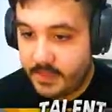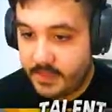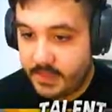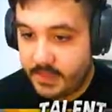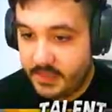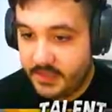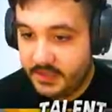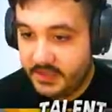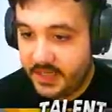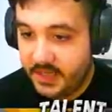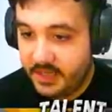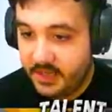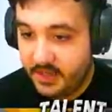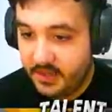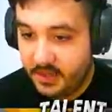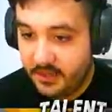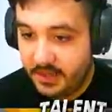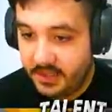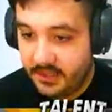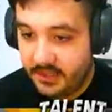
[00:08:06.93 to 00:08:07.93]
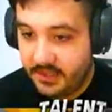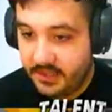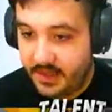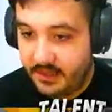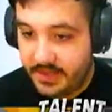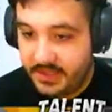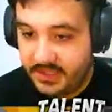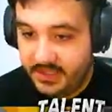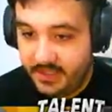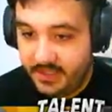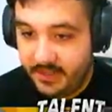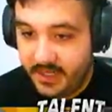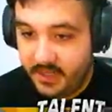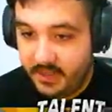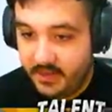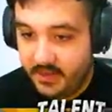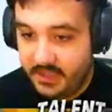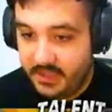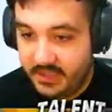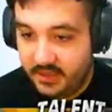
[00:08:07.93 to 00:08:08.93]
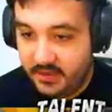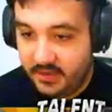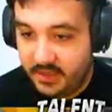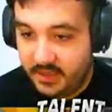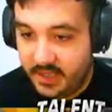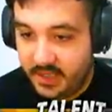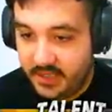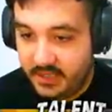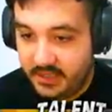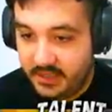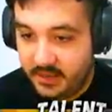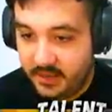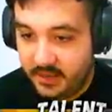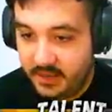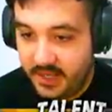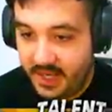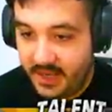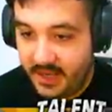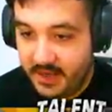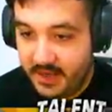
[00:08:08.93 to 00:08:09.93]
En serio, tío, vas a venir con esas tonterías, tío. ¡Eh!